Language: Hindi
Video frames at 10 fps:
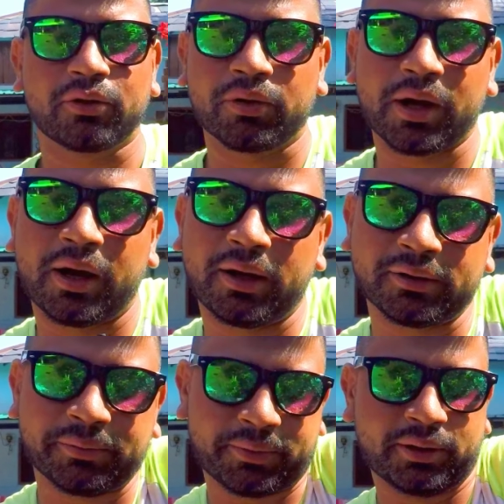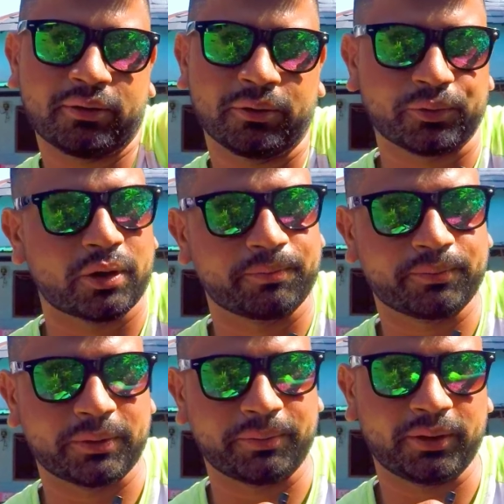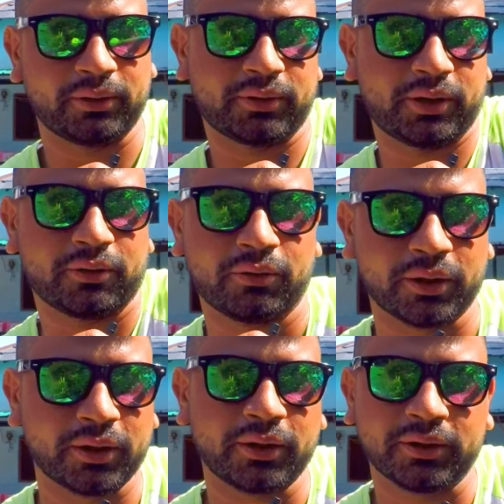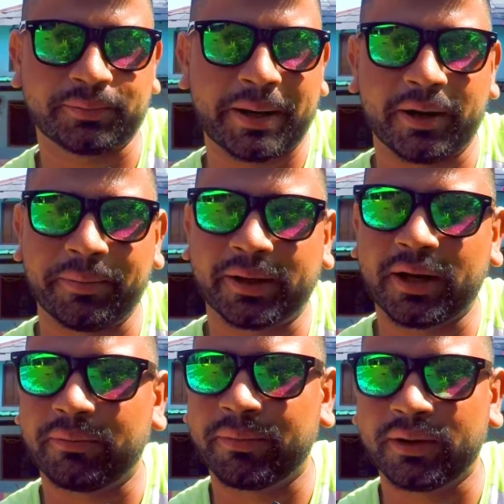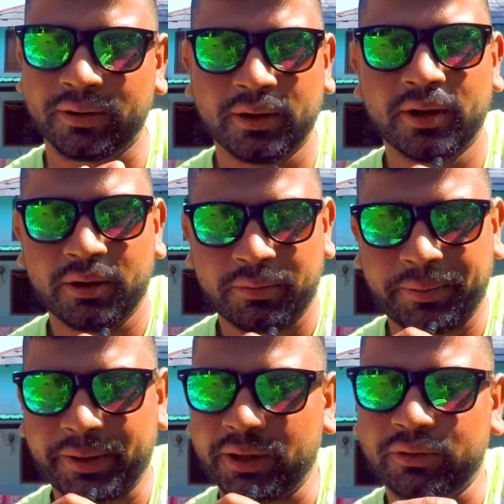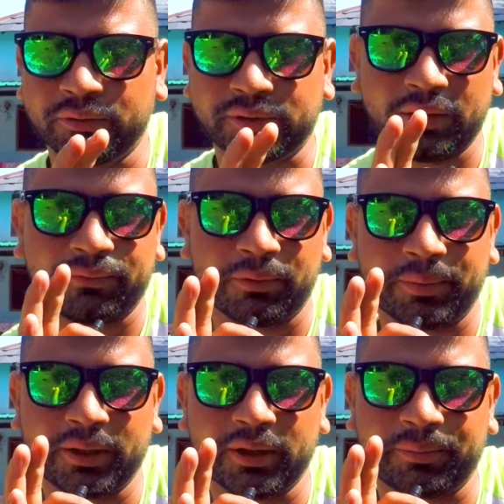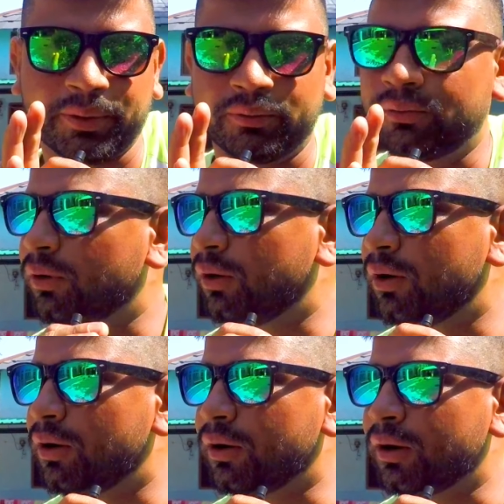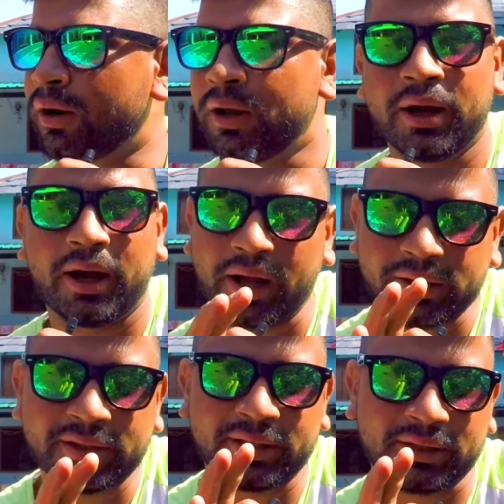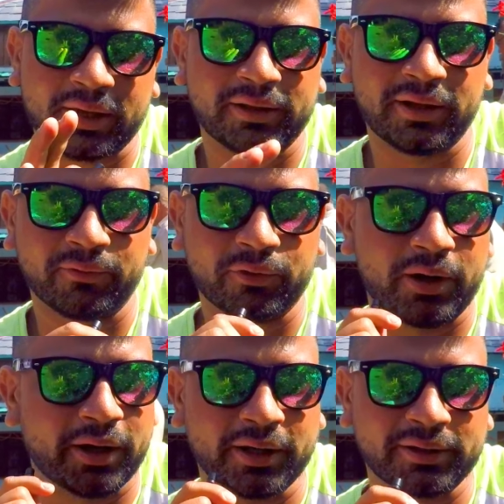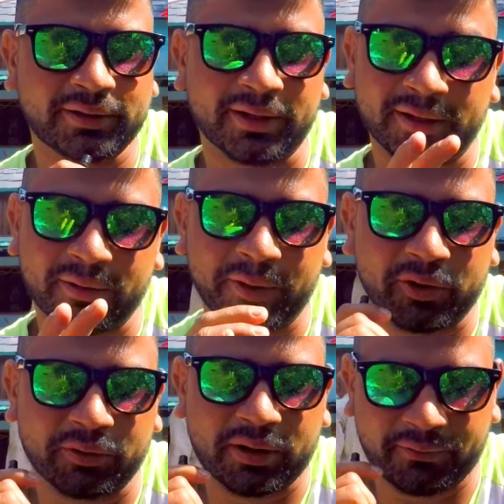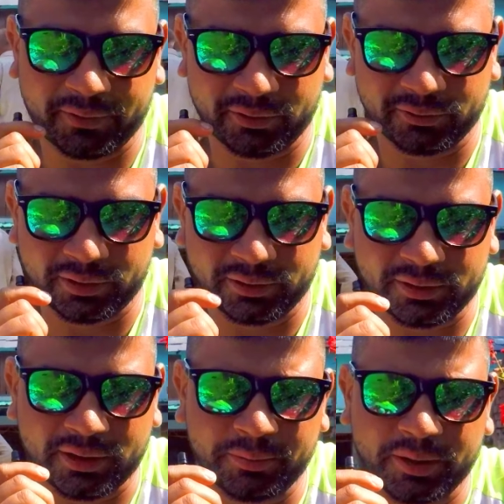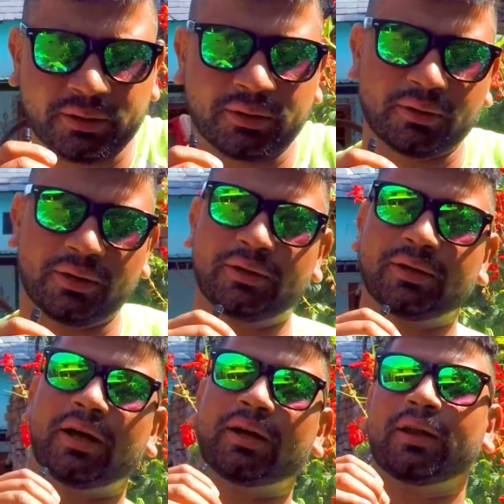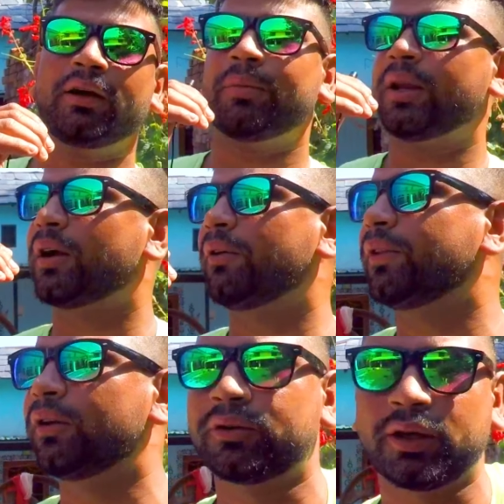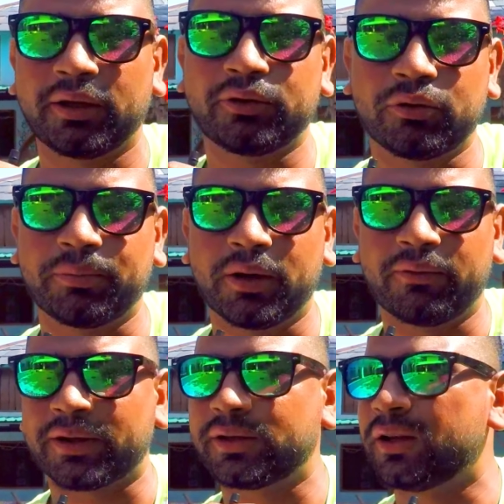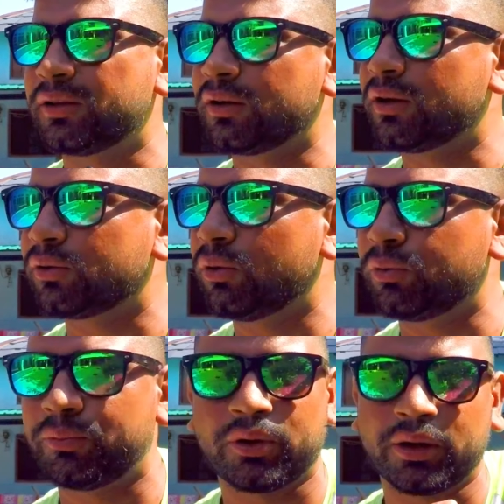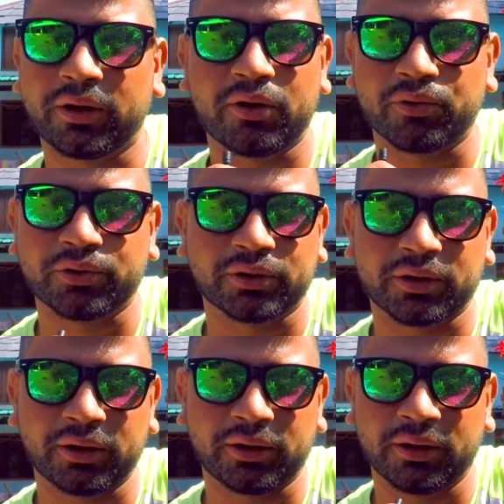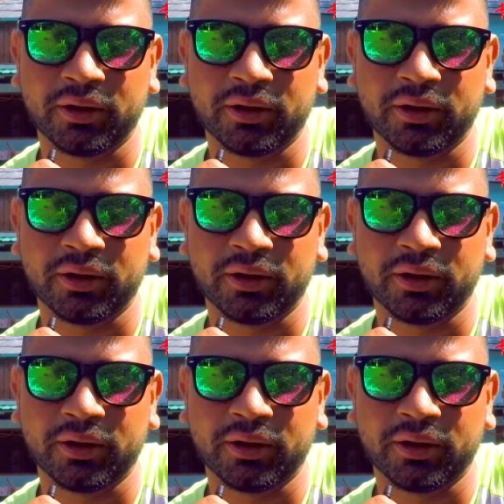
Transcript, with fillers: क्या हाल है सबके होप आप सभी ठीक होंगे इस पैंडमिक टाइम में मैं भी ठीक हूँ सेफ़ हूँ अपने घर पर हूँ और आज का दिन वो आ गया जिस दिन का मेरे को काफ़ी दिनों से इंतज़ार मतलब इंतज़ार था मैंने काफ़ी दिनों से जो अपना वैक्सीनेशन का स्लॉट बुक करने की कोशिश करी थी